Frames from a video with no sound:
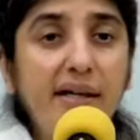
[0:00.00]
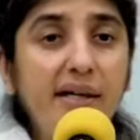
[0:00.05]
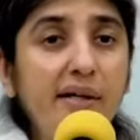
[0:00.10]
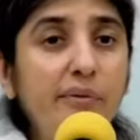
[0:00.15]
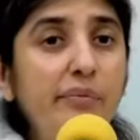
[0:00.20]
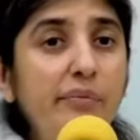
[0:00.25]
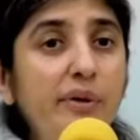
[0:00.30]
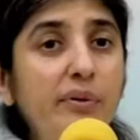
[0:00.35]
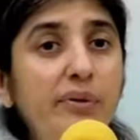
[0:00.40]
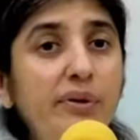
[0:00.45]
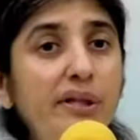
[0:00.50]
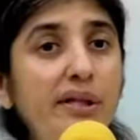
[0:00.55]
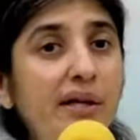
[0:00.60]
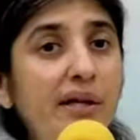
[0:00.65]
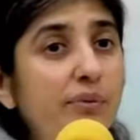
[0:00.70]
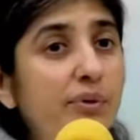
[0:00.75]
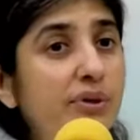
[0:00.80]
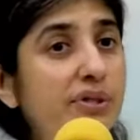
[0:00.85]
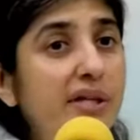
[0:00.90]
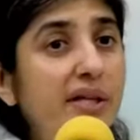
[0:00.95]
गर्भ में
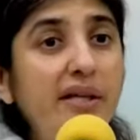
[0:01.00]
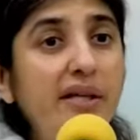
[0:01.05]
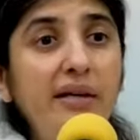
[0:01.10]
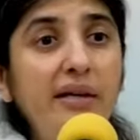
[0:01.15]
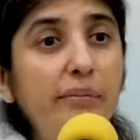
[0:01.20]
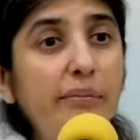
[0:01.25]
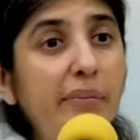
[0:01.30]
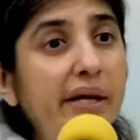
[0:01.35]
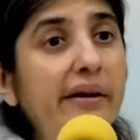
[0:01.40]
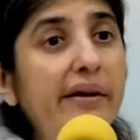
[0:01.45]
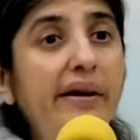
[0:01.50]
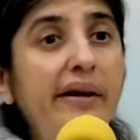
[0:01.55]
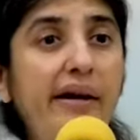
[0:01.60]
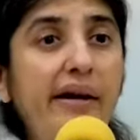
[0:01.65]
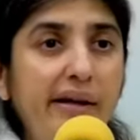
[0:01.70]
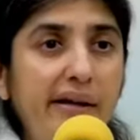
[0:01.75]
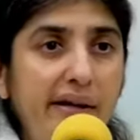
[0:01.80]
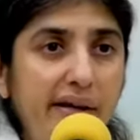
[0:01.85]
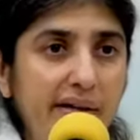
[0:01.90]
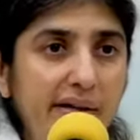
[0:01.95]
उनका वो शरीर बन रहा
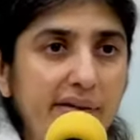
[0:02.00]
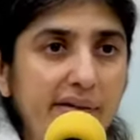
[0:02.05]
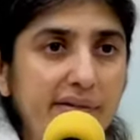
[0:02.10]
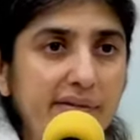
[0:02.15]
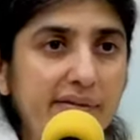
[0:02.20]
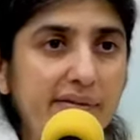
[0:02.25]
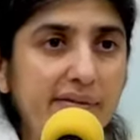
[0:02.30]
है